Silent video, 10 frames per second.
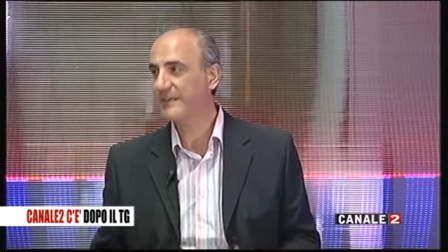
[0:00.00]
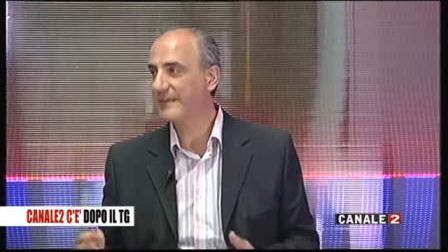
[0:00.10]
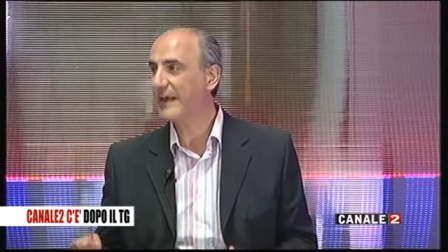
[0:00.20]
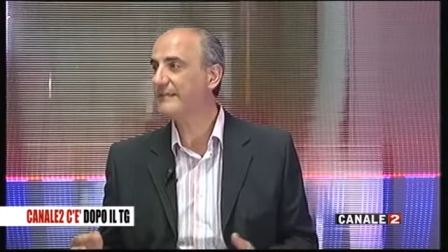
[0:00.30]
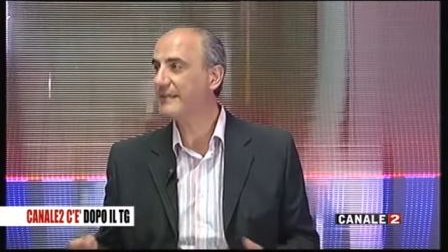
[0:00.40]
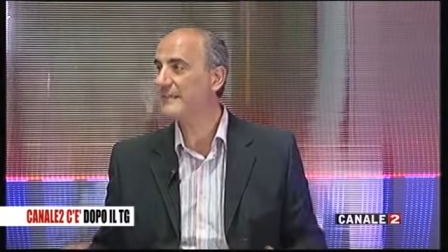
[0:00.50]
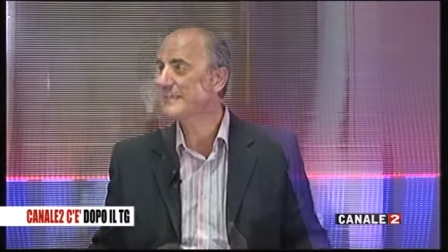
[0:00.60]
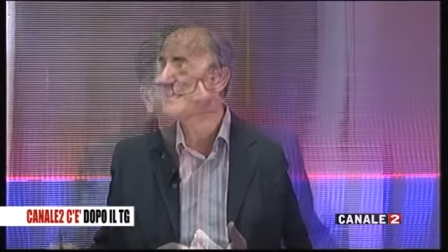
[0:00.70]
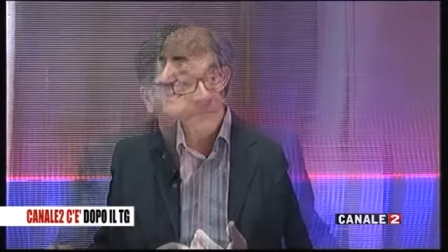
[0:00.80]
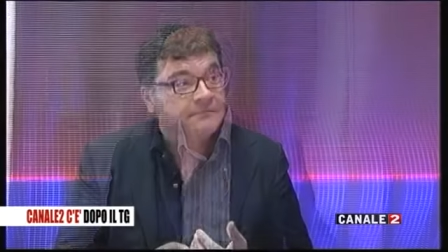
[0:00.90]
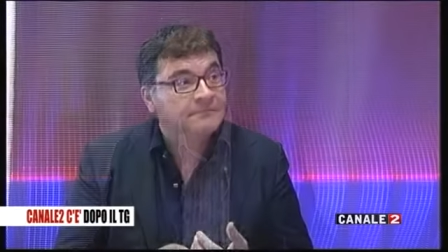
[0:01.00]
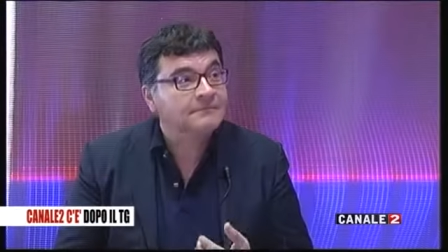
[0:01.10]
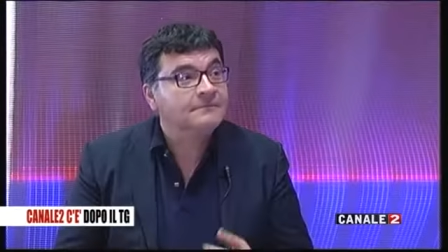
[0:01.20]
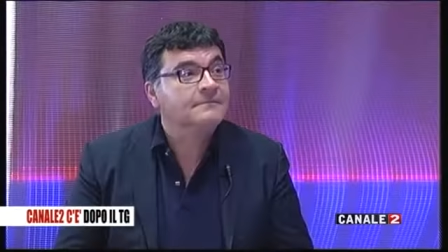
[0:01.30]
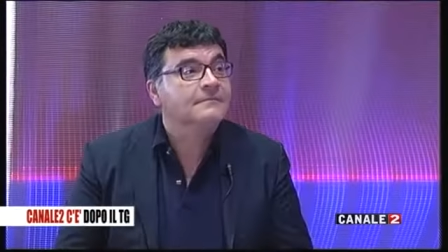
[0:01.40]
Si tratta di
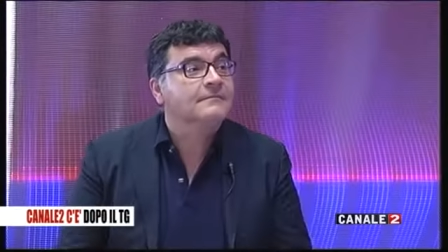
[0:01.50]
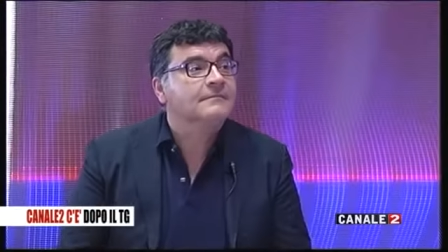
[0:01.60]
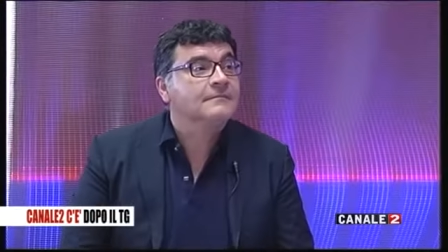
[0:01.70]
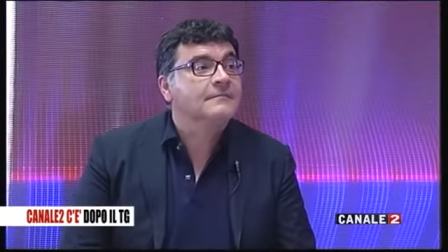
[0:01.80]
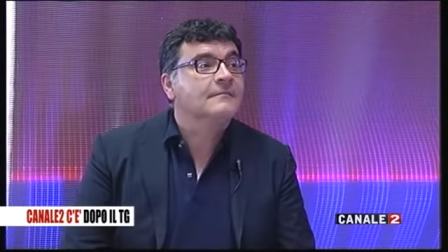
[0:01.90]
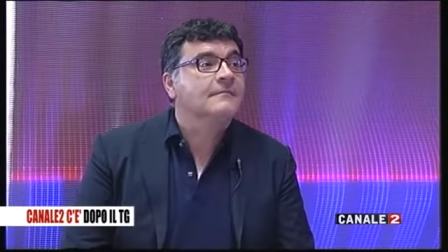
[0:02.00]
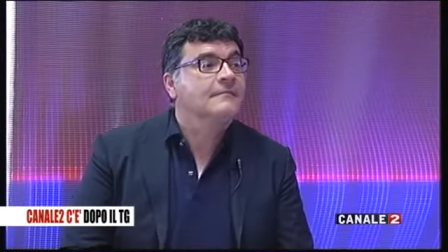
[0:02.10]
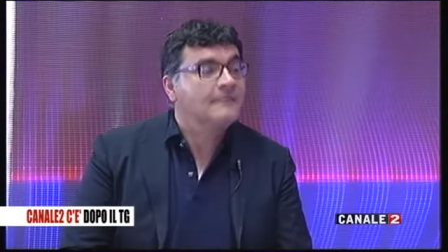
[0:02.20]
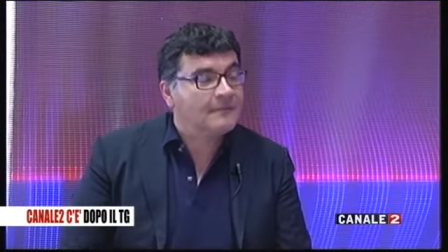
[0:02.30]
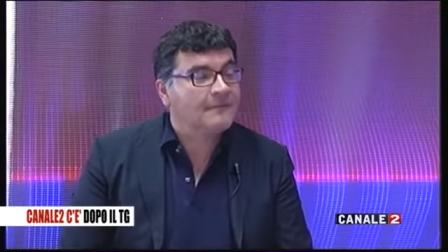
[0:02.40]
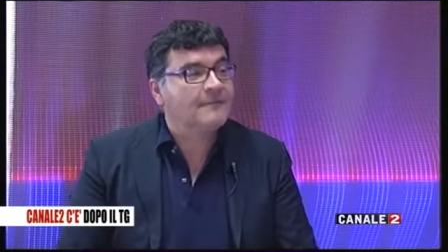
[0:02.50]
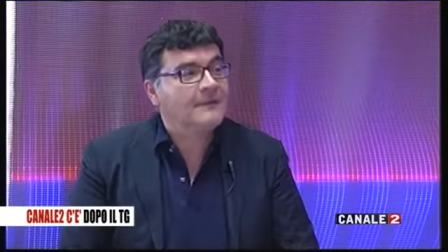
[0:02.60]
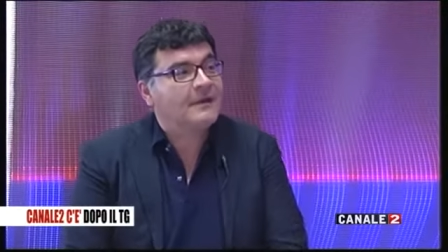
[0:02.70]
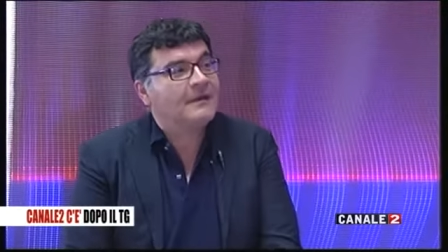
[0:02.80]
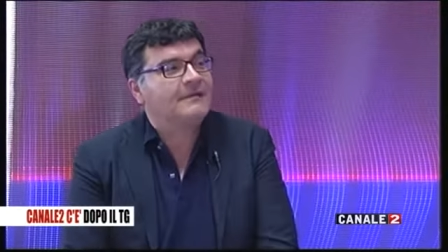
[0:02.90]
Enzo Colonna, esponente
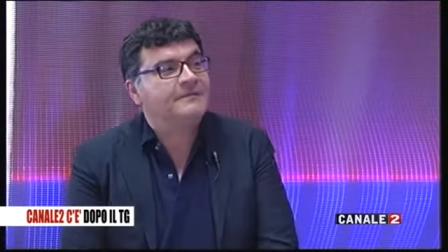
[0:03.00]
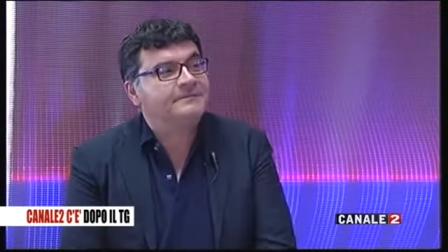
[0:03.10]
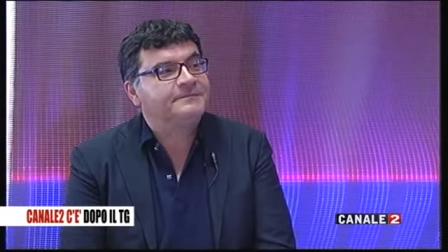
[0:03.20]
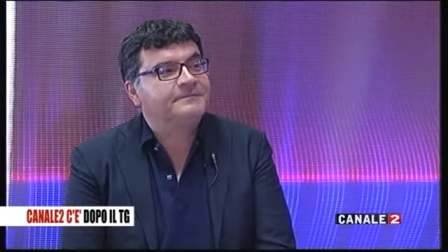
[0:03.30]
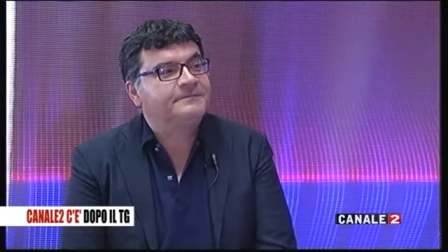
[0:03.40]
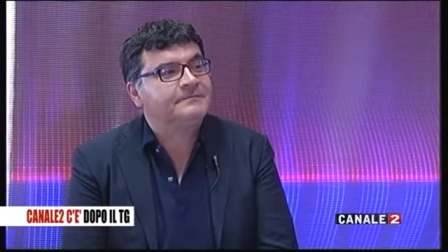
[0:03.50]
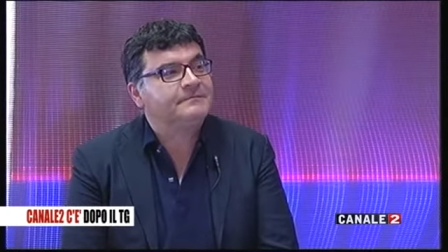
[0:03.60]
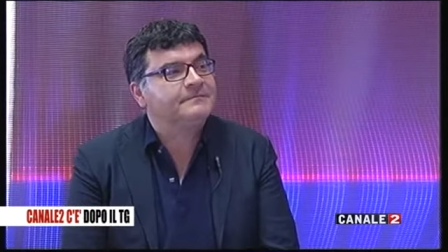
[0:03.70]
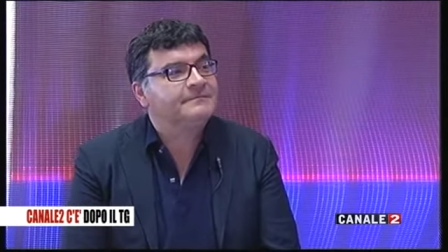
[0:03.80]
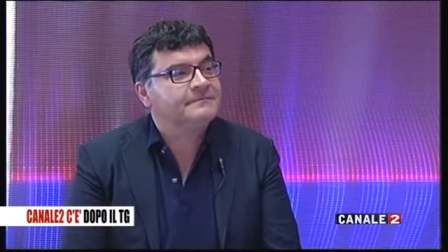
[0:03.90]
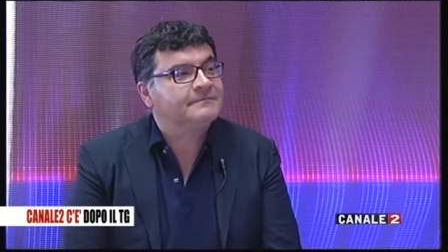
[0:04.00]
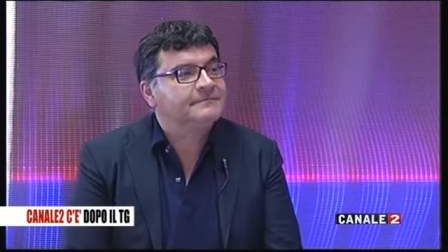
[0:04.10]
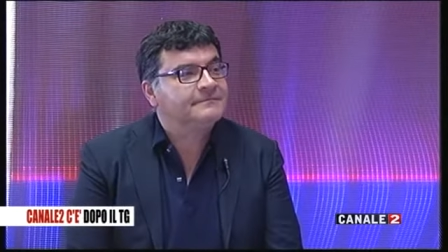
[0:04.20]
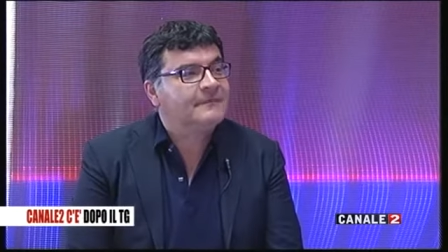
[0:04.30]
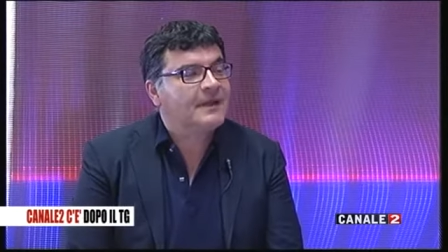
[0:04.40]
di ABC che
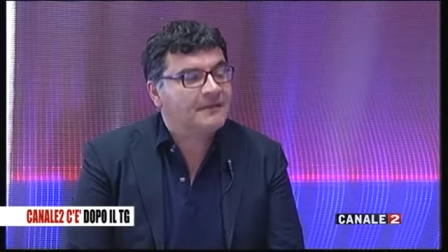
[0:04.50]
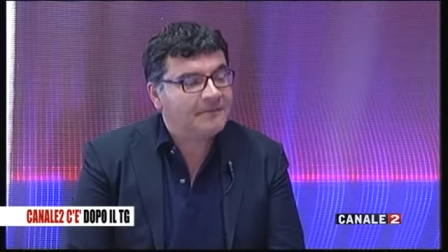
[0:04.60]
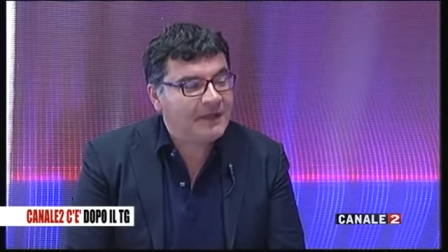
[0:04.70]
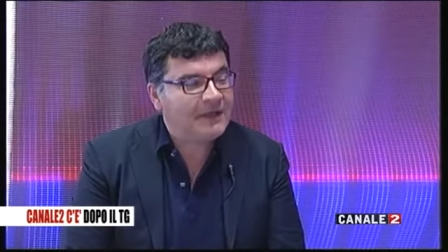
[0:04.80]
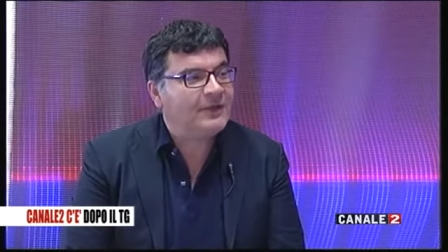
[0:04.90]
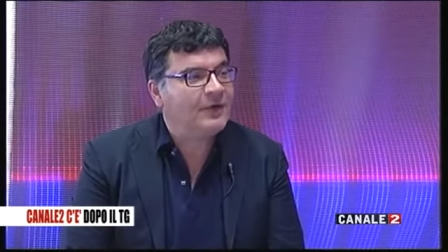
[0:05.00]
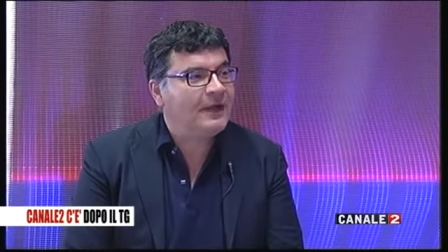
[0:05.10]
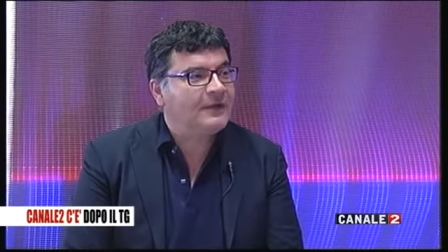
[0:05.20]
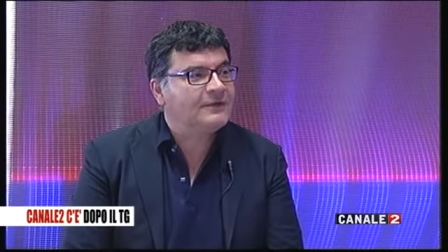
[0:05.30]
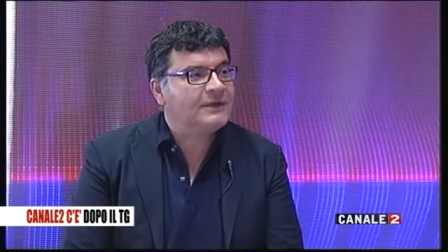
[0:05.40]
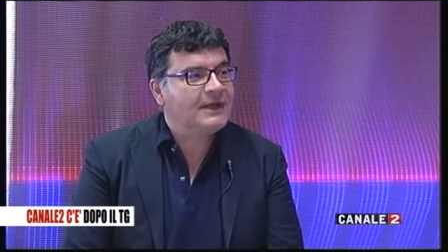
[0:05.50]
salutiamo per essere ben qui. Ben ritrovato,